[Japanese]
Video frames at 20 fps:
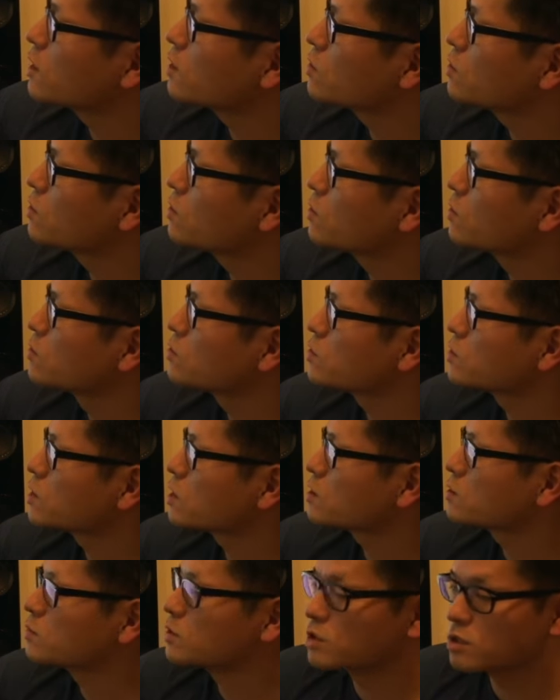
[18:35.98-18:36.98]
タの著
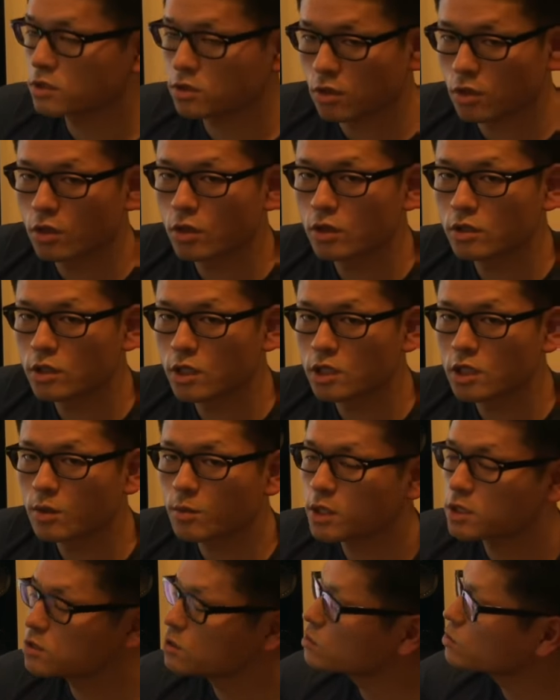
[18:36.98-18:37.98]
作物と
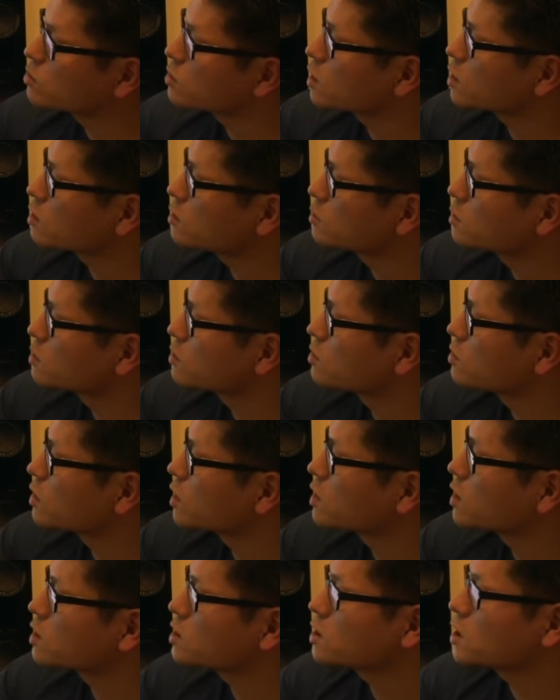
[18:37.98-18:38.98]
データベースの著作物とい
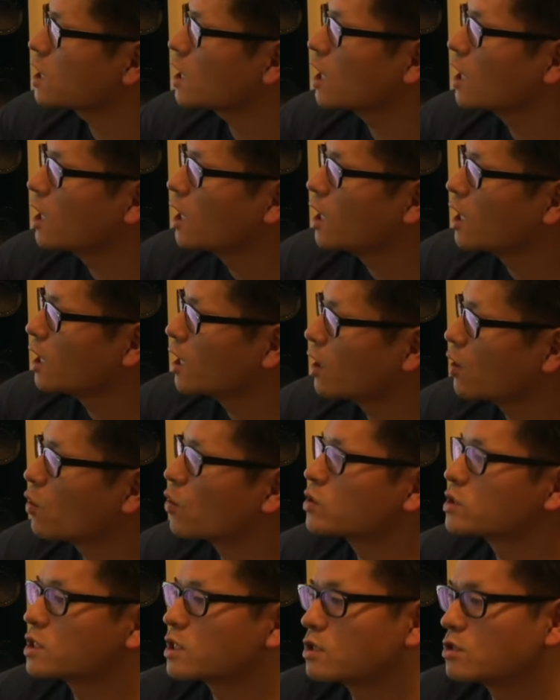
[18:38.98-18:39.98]
う形で
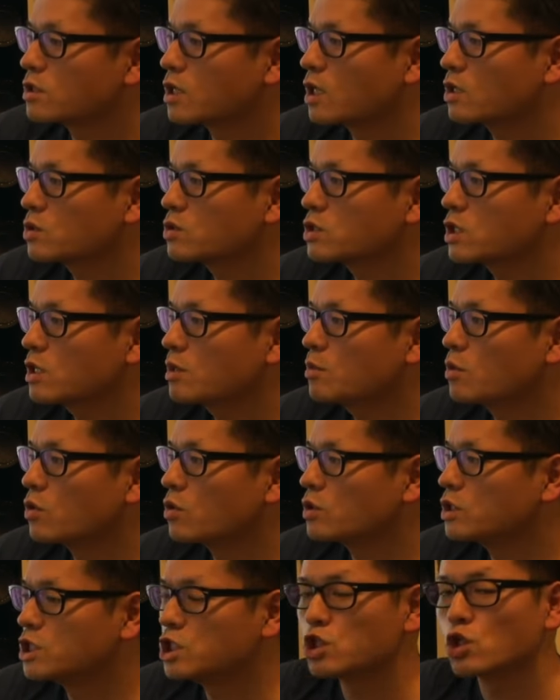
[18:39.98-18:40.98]
保護される可能性
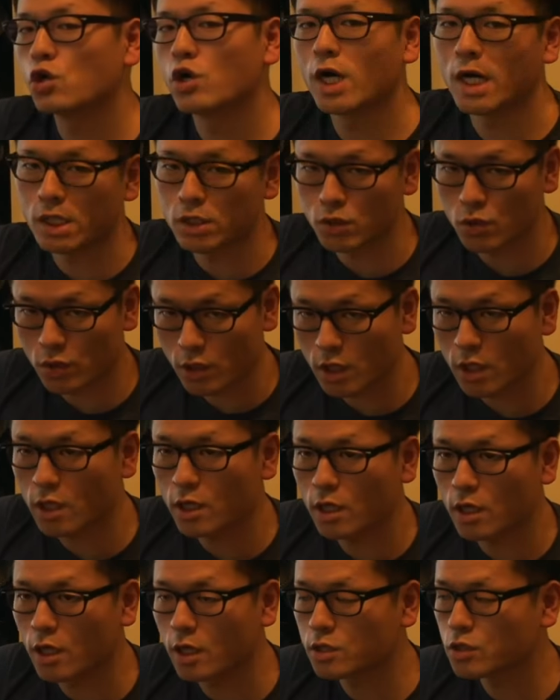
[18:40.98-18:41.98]
も一応あるの
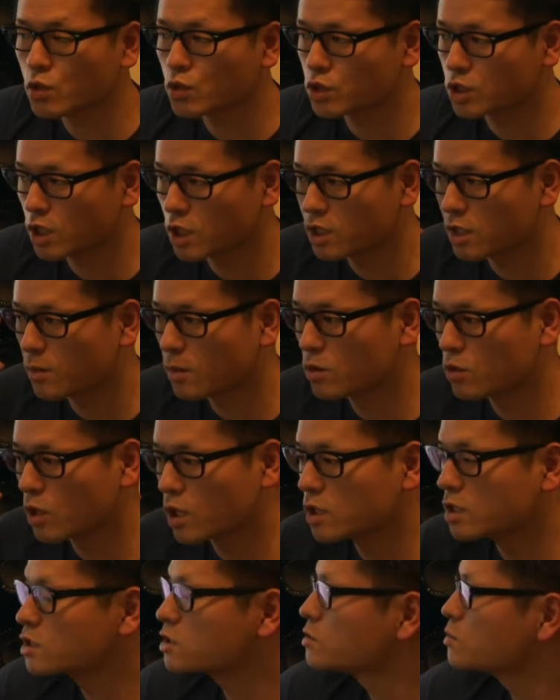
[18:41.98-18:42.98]
で、少し頭の
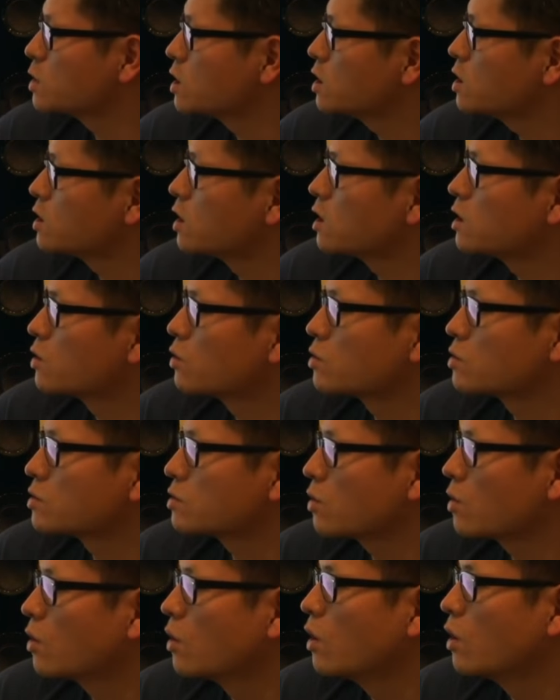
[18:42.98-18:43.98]
片隅に入れておく
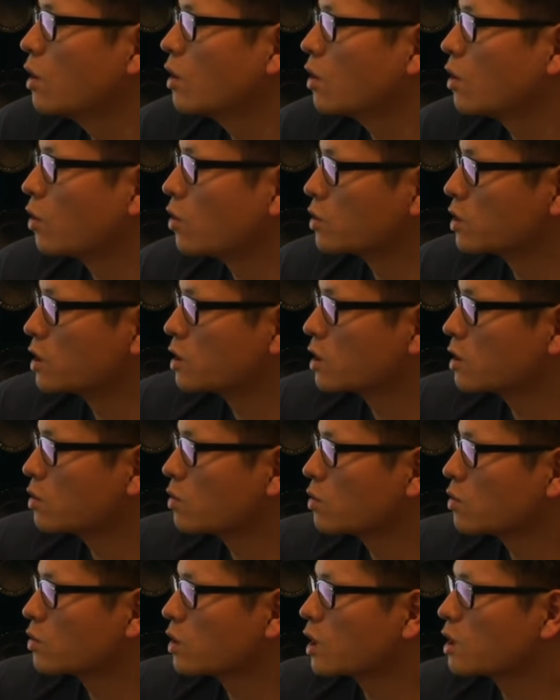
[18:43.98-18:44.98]
とデータ
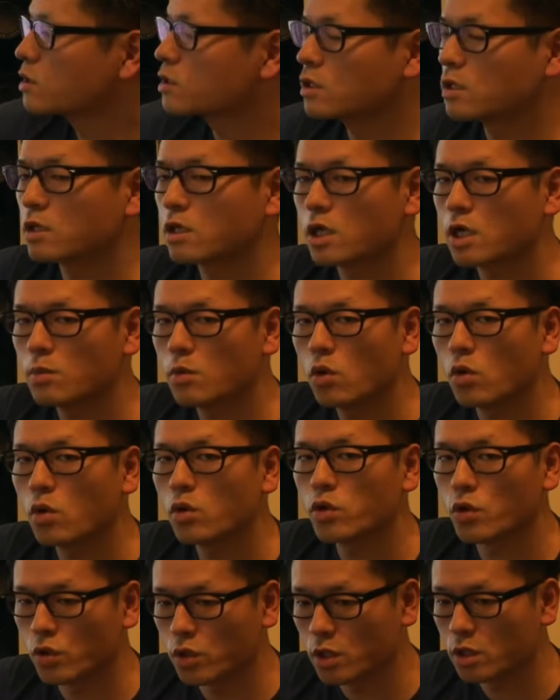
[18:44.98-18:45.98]
の保護の観点から
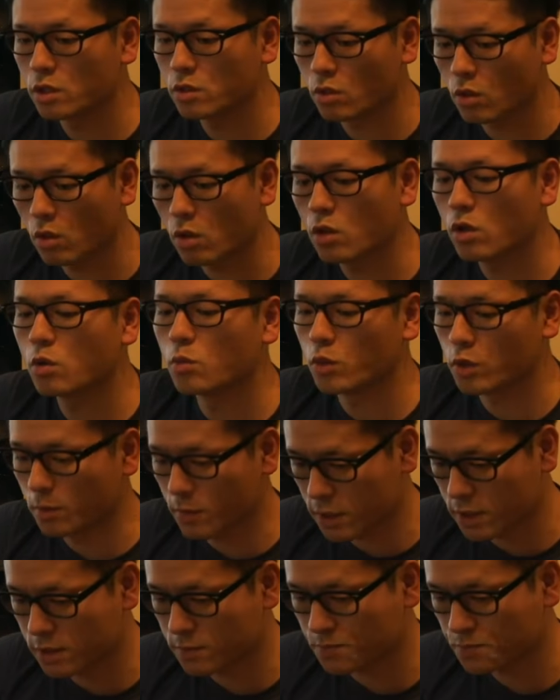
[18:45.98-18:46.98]
も良いと思い
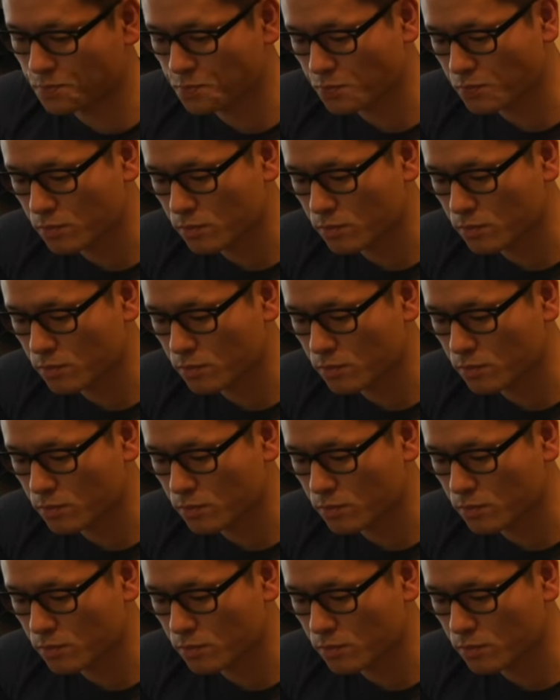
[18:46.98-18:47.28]
ます。